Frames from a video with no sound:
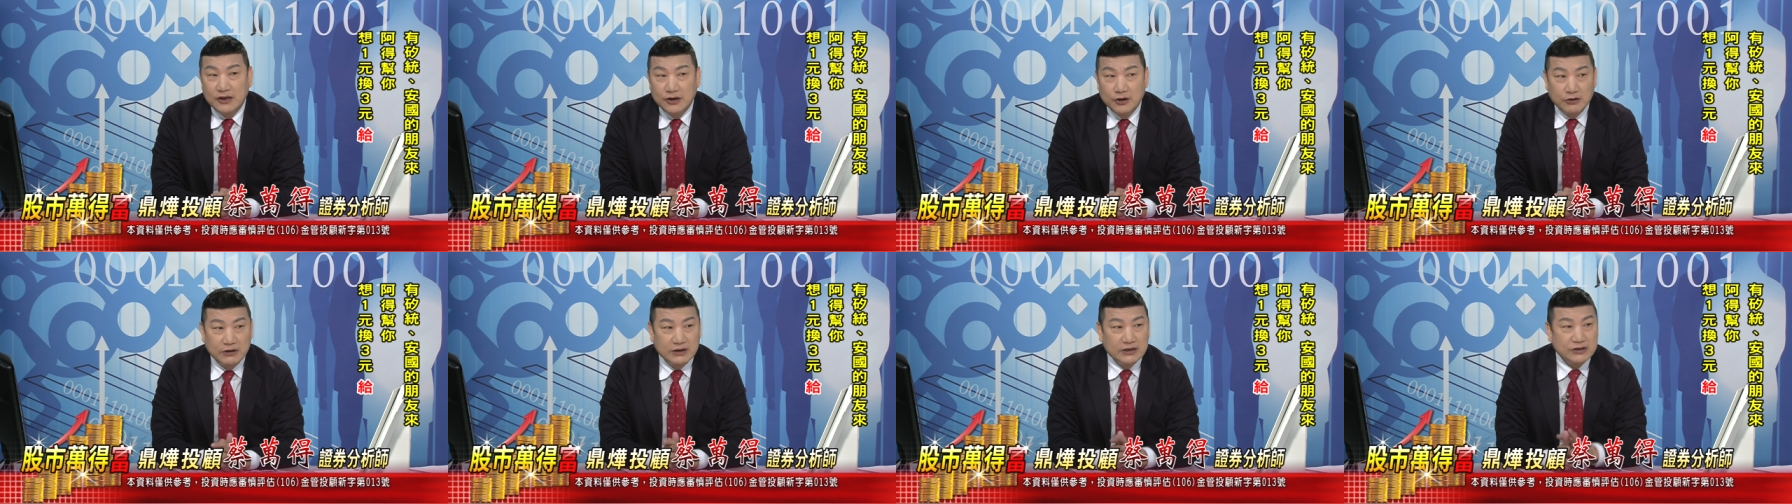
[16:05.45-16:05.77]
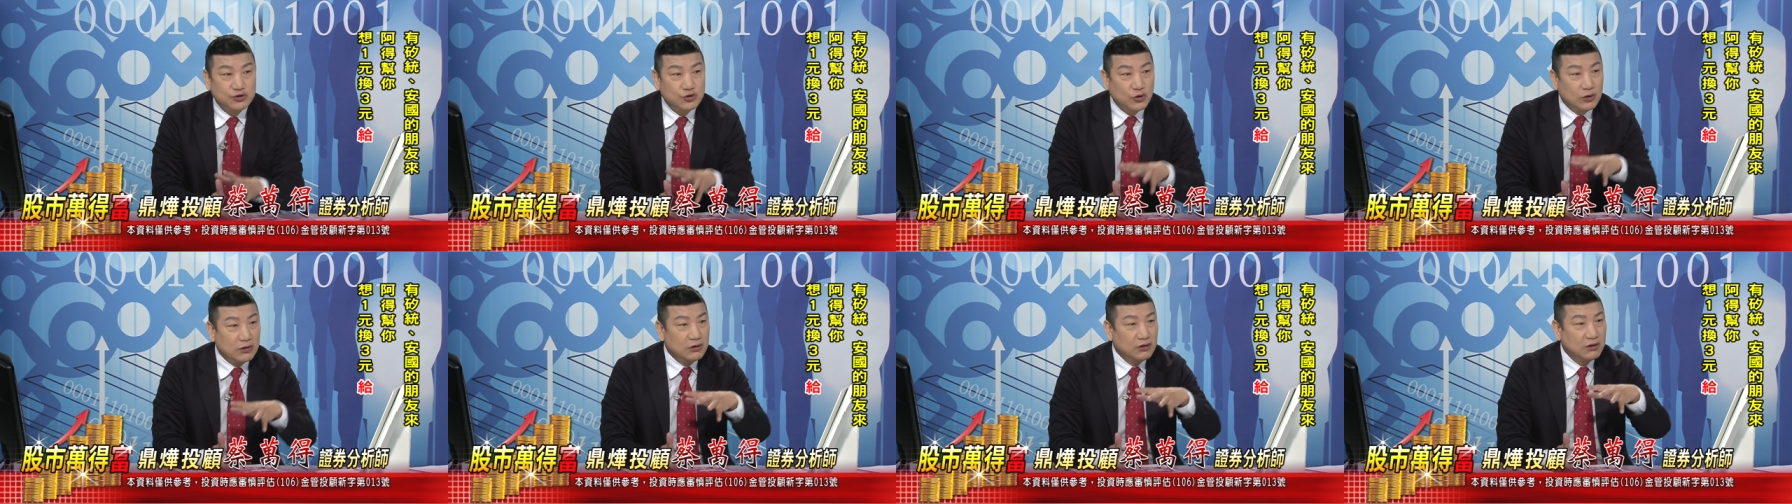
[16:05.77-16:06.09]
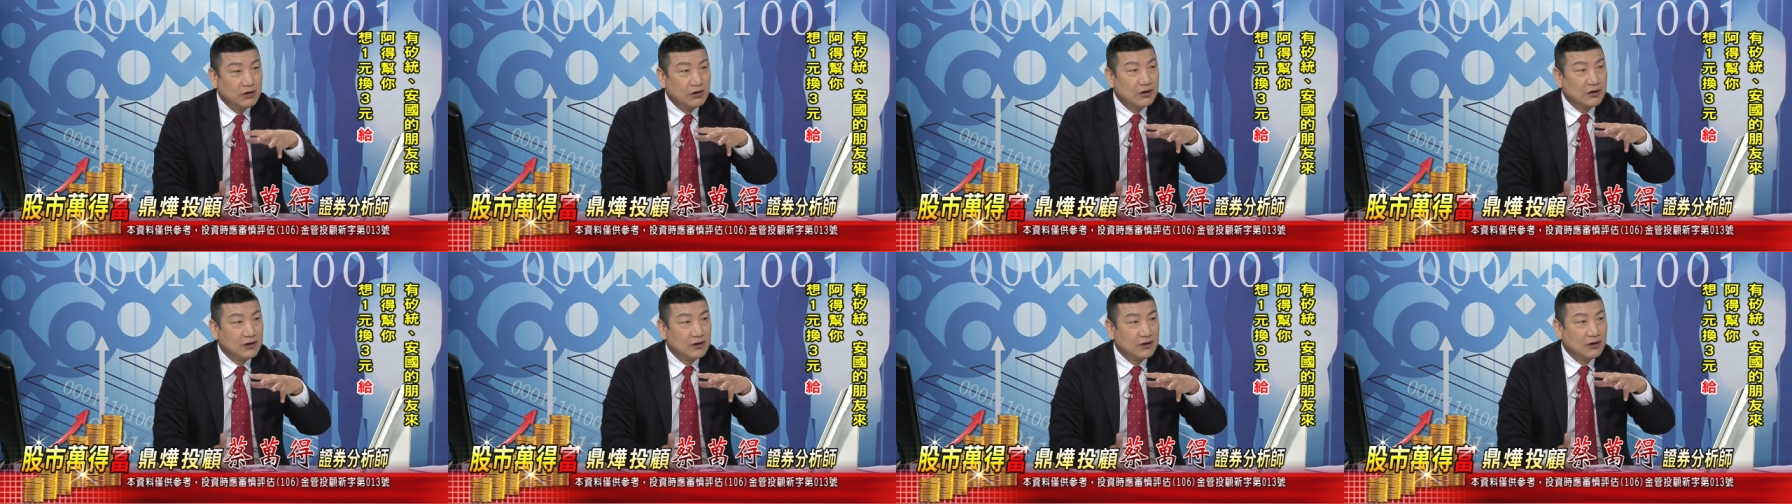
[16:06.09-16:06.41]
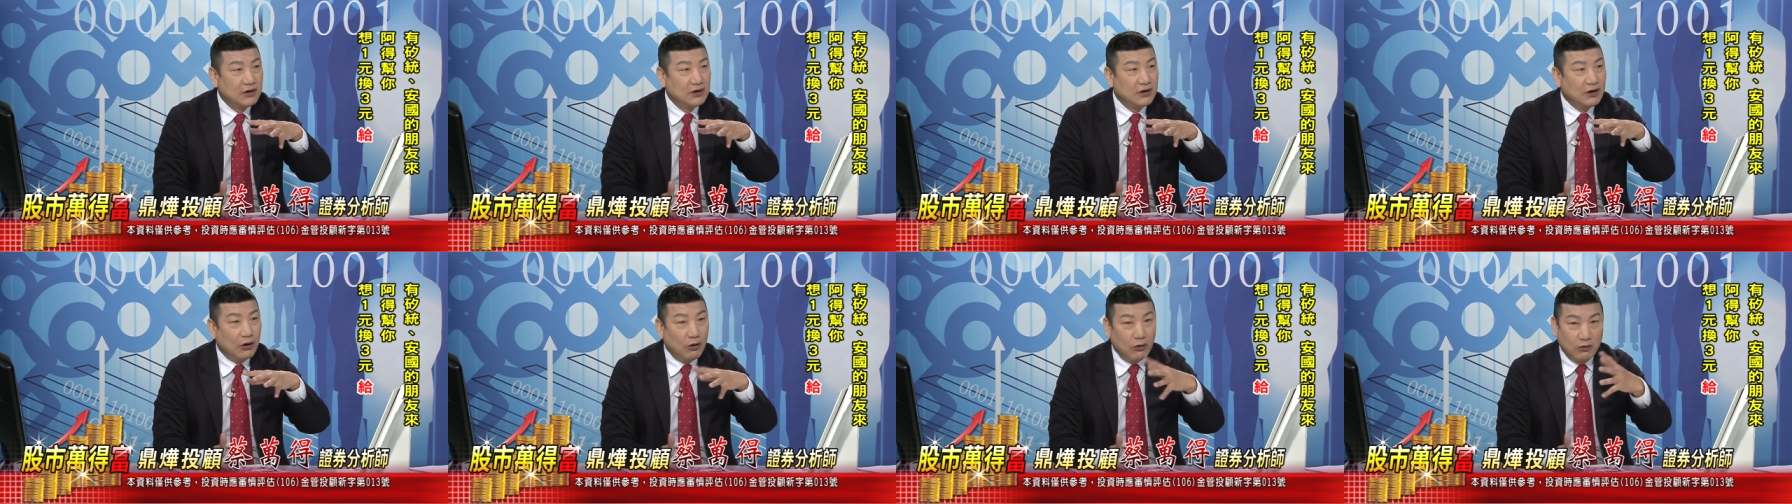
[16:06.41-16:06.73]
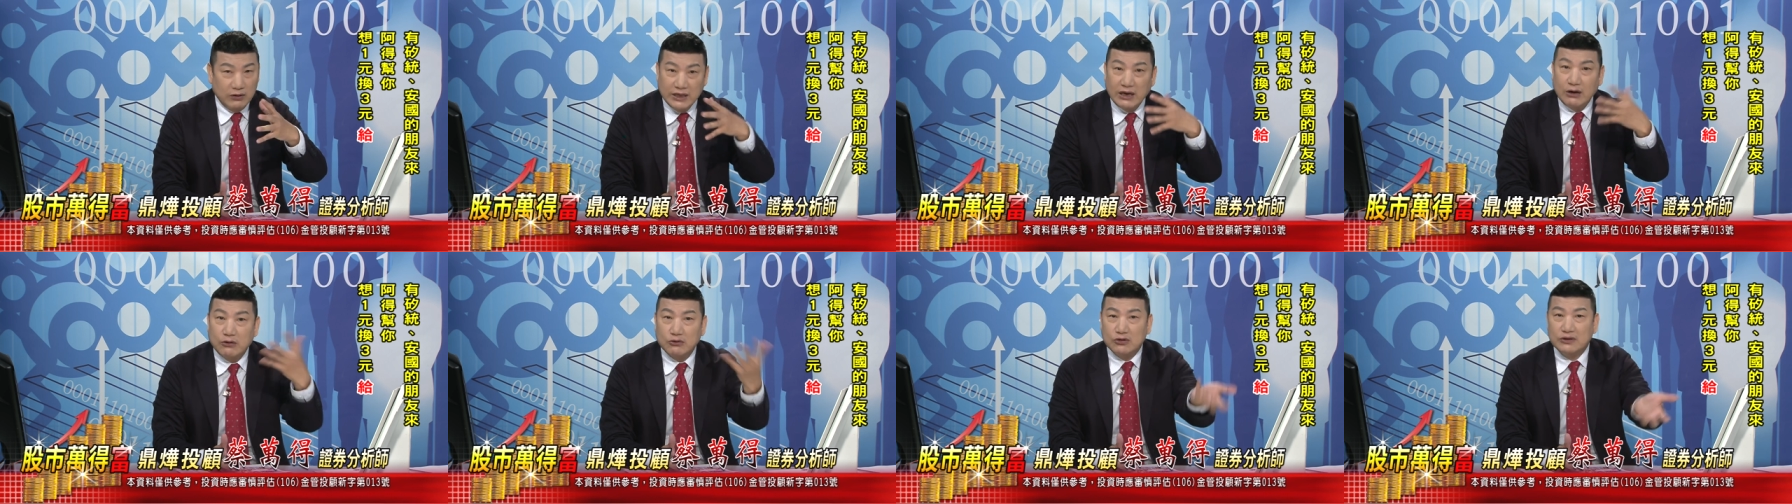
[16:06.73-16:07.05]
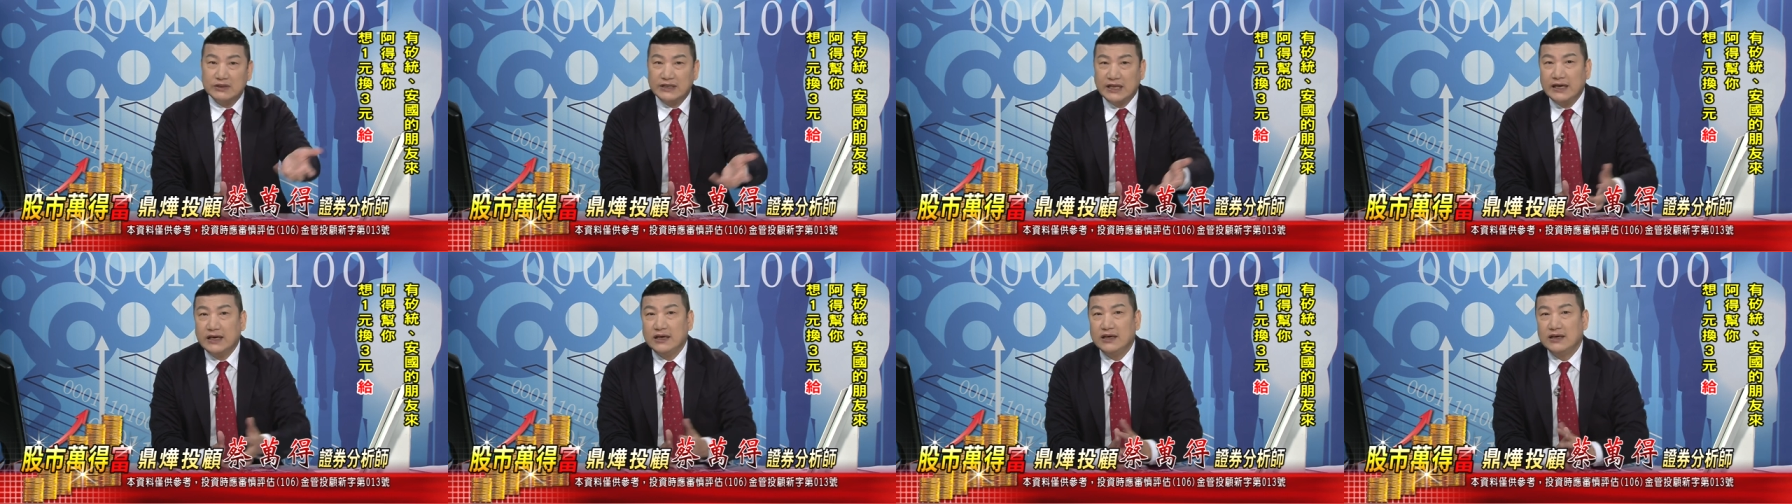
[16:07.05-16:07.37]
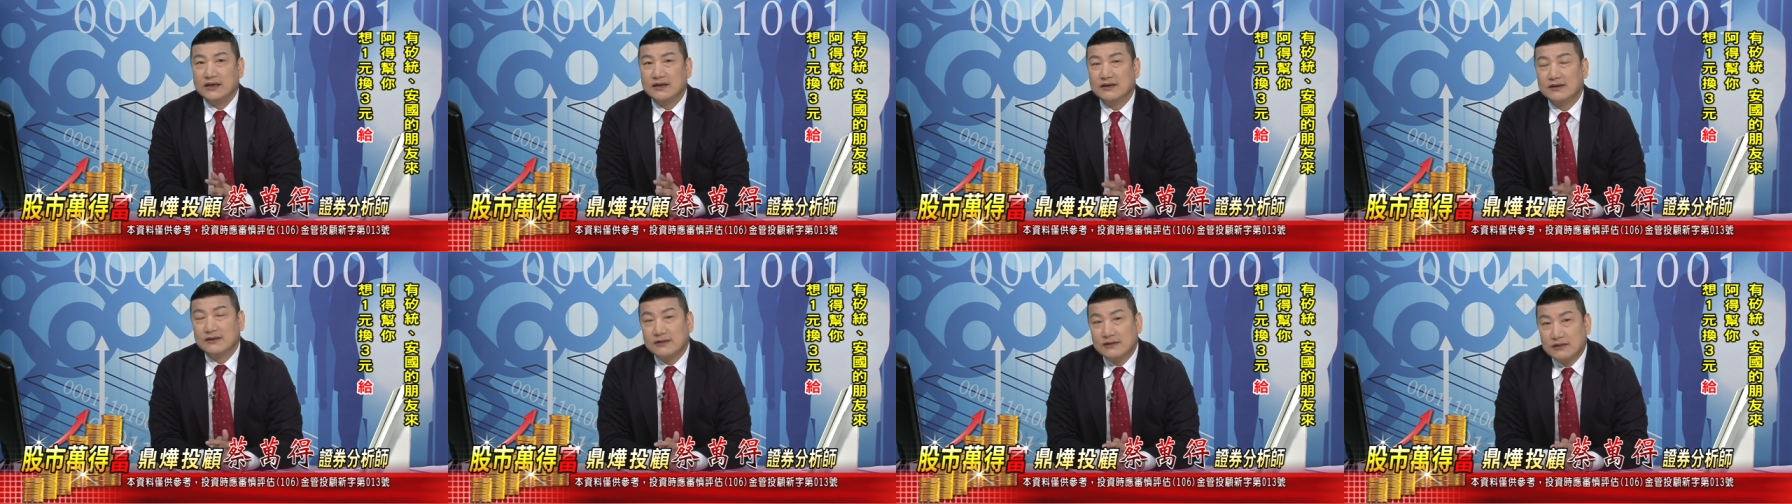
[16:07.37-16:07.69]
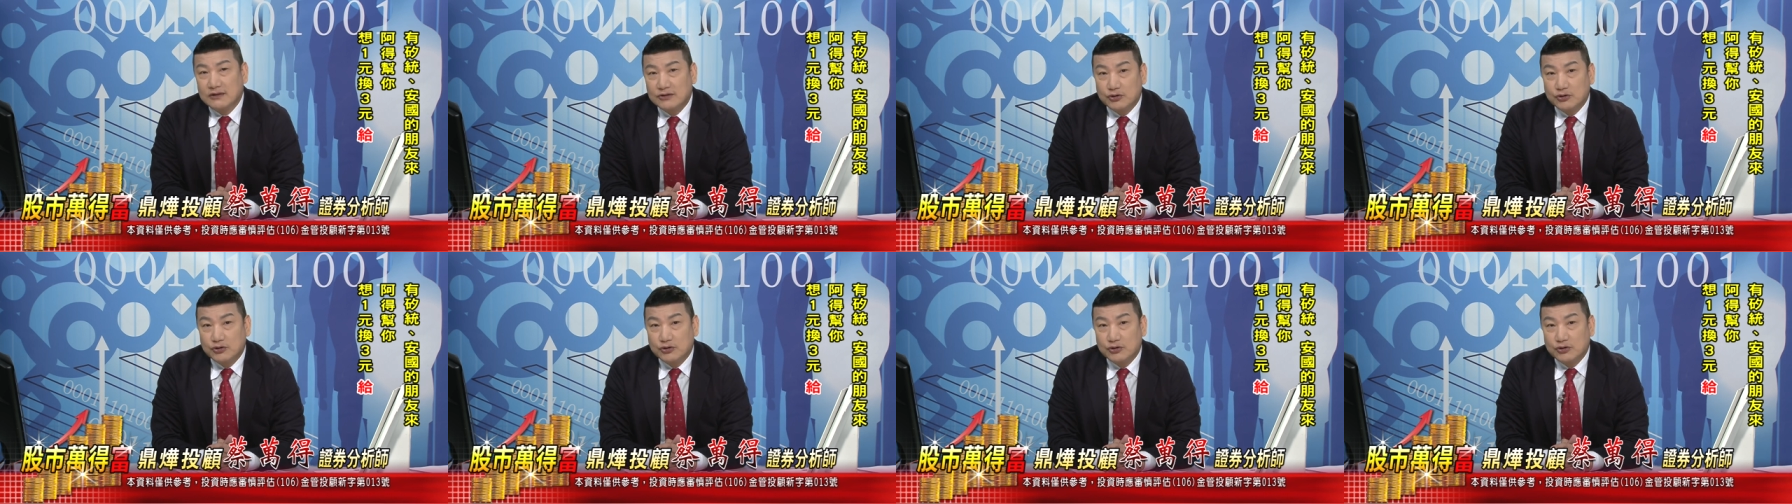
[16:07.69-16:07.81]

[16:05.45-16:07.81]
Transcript: 有人说，吼要轮替，